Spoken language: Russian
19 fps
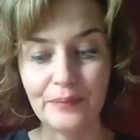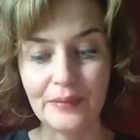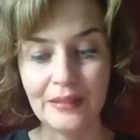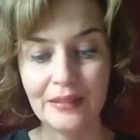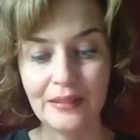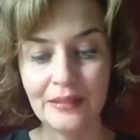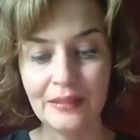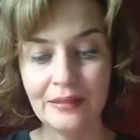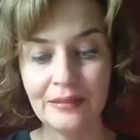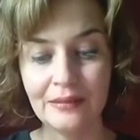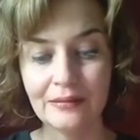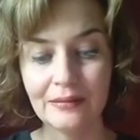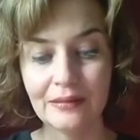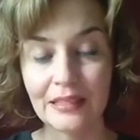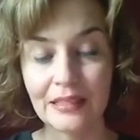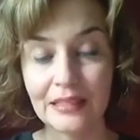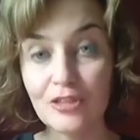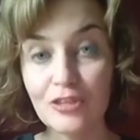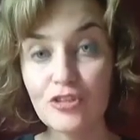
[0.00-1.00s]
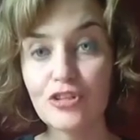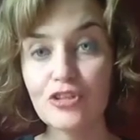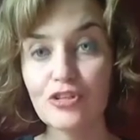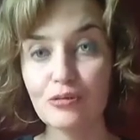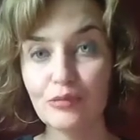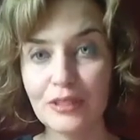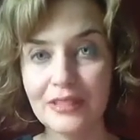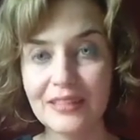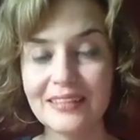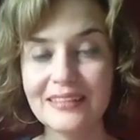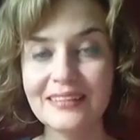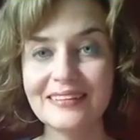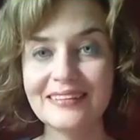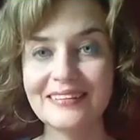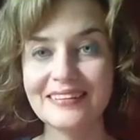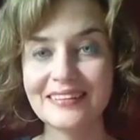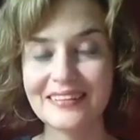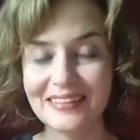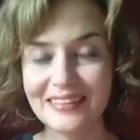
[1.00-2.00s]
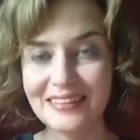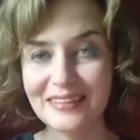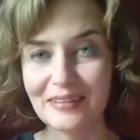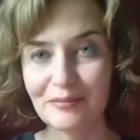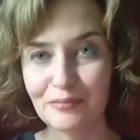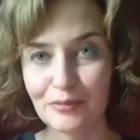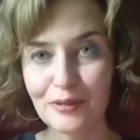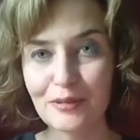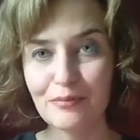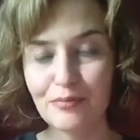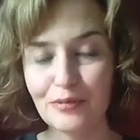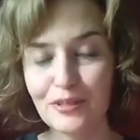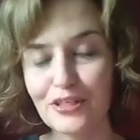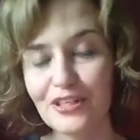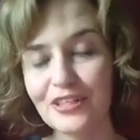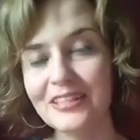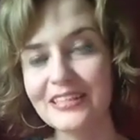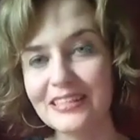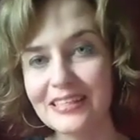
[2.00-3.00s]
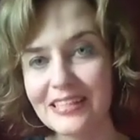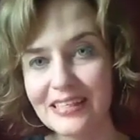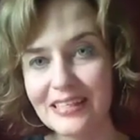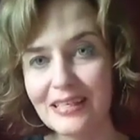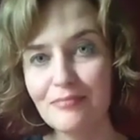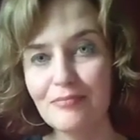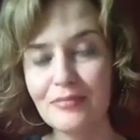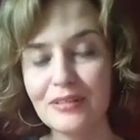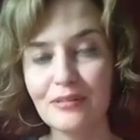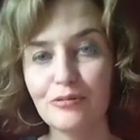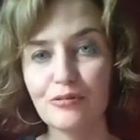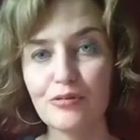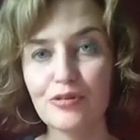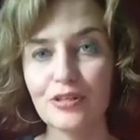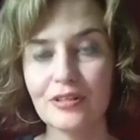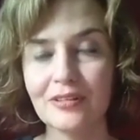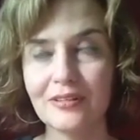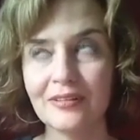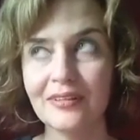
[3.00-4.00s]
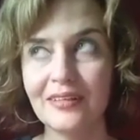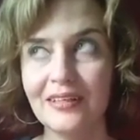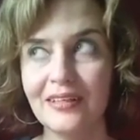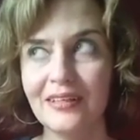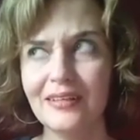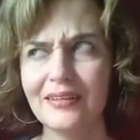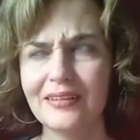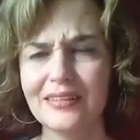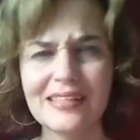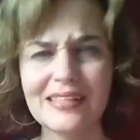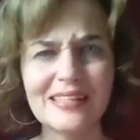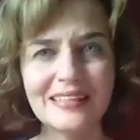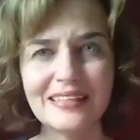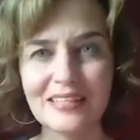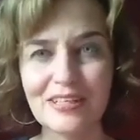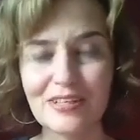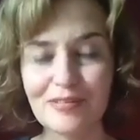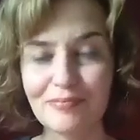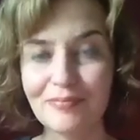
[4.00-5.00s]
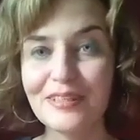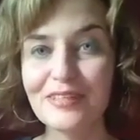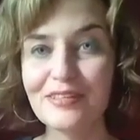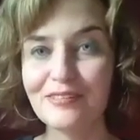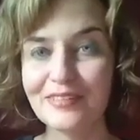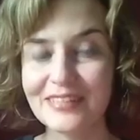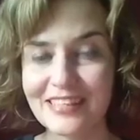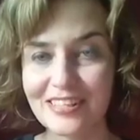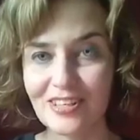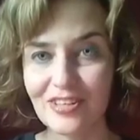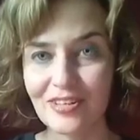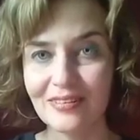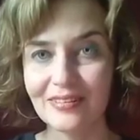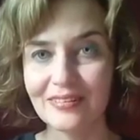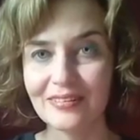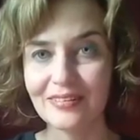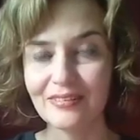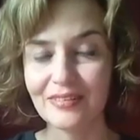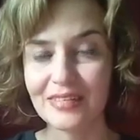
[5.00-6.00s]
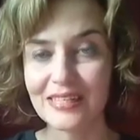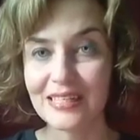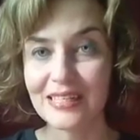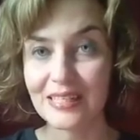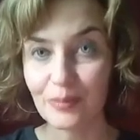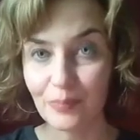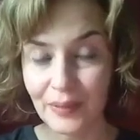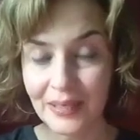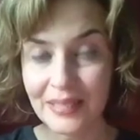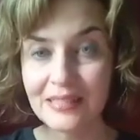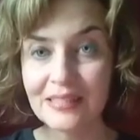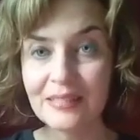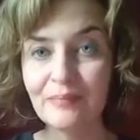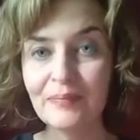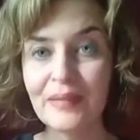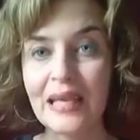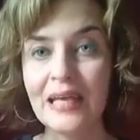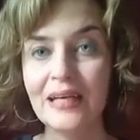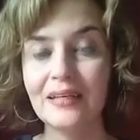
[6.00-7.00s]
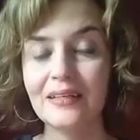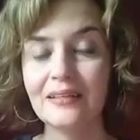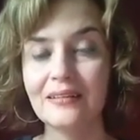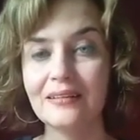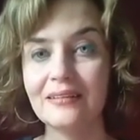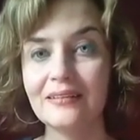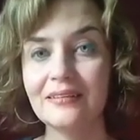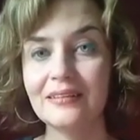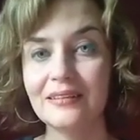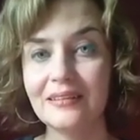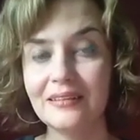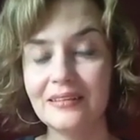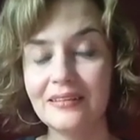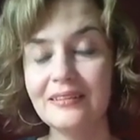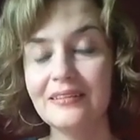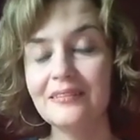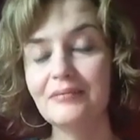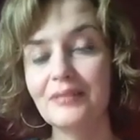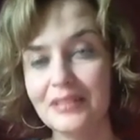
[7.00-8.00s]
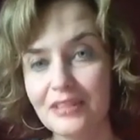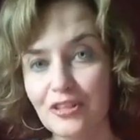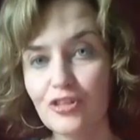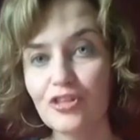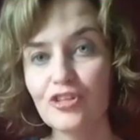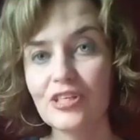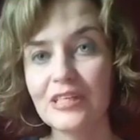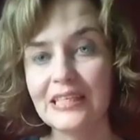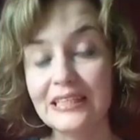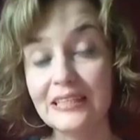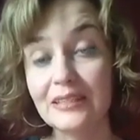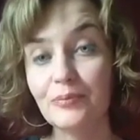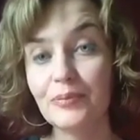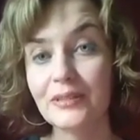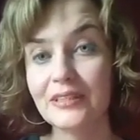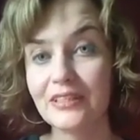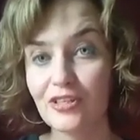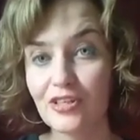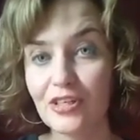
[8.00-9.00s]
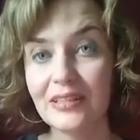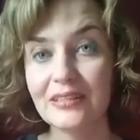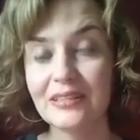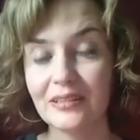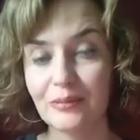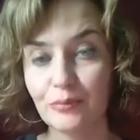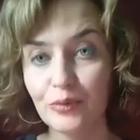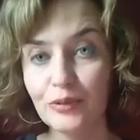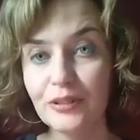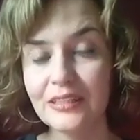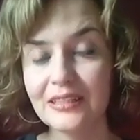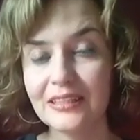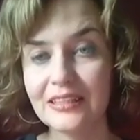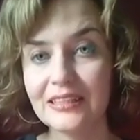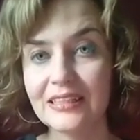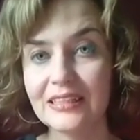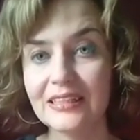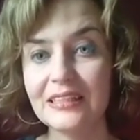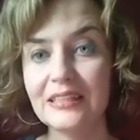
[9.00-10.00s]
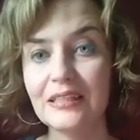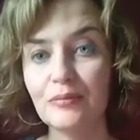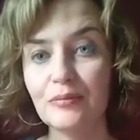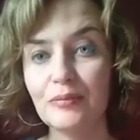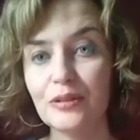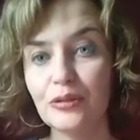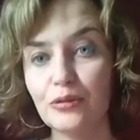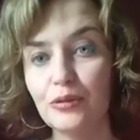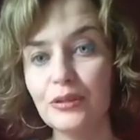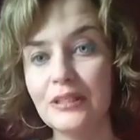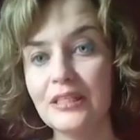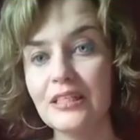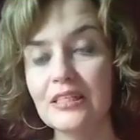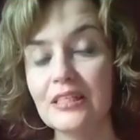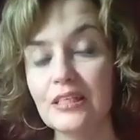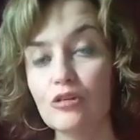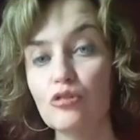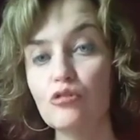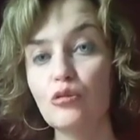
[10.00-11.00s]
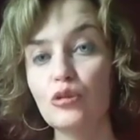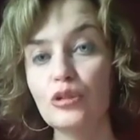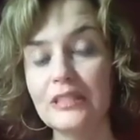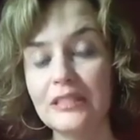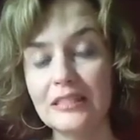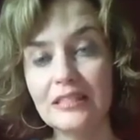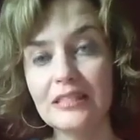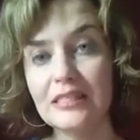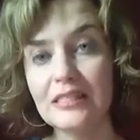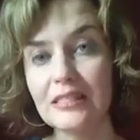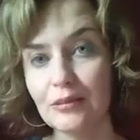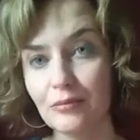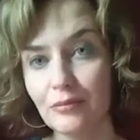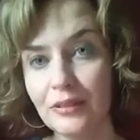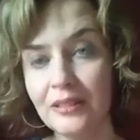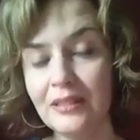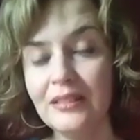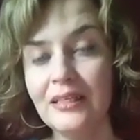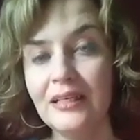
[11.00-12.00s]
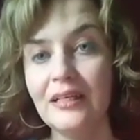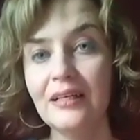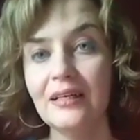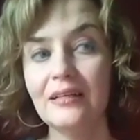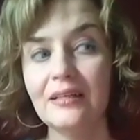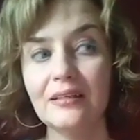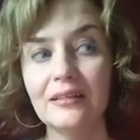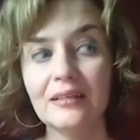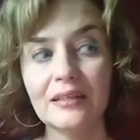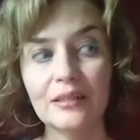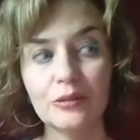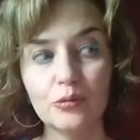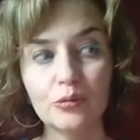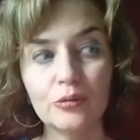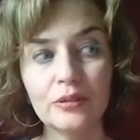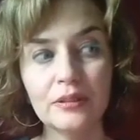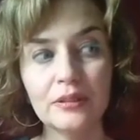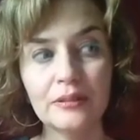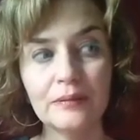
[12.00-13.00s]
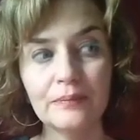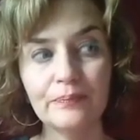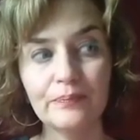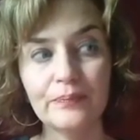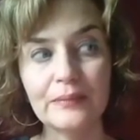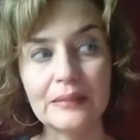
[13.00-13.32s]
И, конечно же, у Елены книг намного больше, их не 7, их уже если я не ошибаюсь, 20, 25. Э, а, и, конечно же, Елена продолжает работать над книгами, но я расскажу о тех семи, а, которые,